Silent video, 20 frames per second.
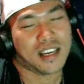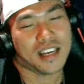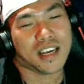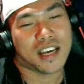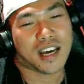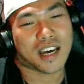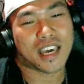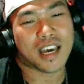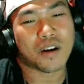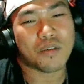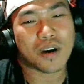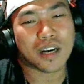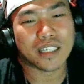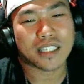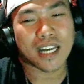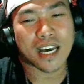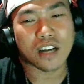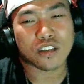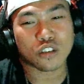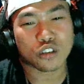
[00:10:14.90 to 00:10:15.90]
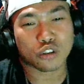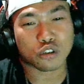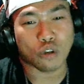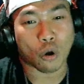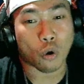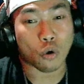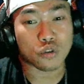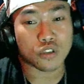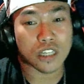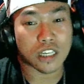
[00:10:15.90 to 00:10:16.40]
Kaya wag na
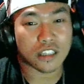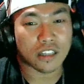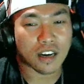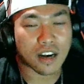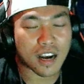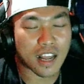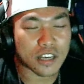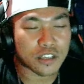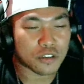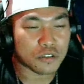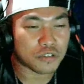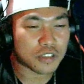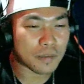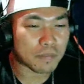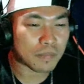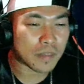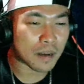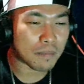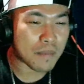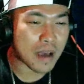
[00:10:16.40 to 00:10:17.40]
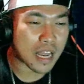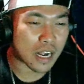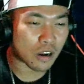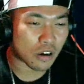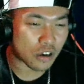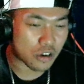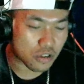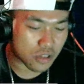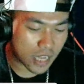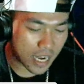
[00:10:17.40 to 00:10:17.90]
toxic relationship lang meron
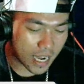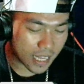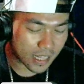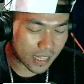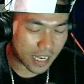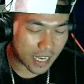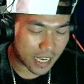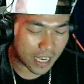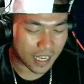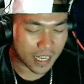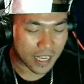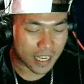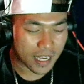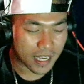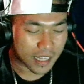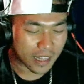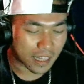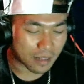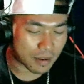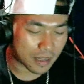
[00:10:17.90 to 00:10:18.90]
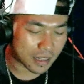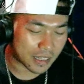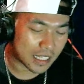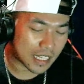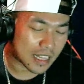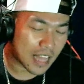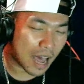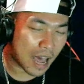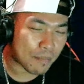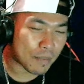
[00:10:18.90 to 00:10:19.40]
kayo dati. Diba? Hindi
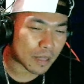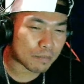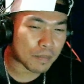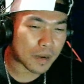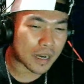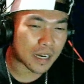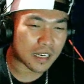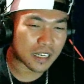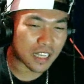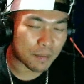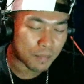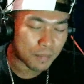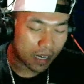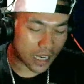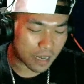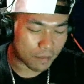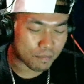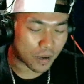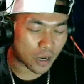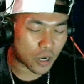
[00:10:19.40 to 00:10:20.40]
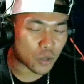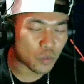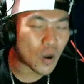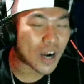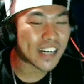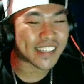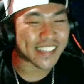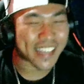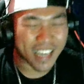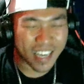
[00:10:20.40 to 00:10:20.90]
na dapat pang ibalik pa 'yon.
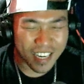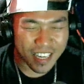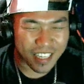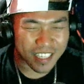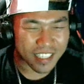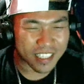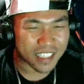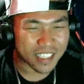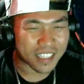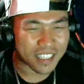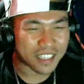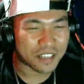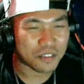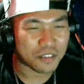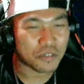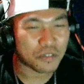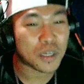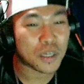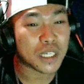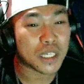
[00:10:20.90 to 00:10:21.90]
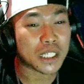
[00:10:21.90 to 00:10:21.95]
Wag na. Wag na.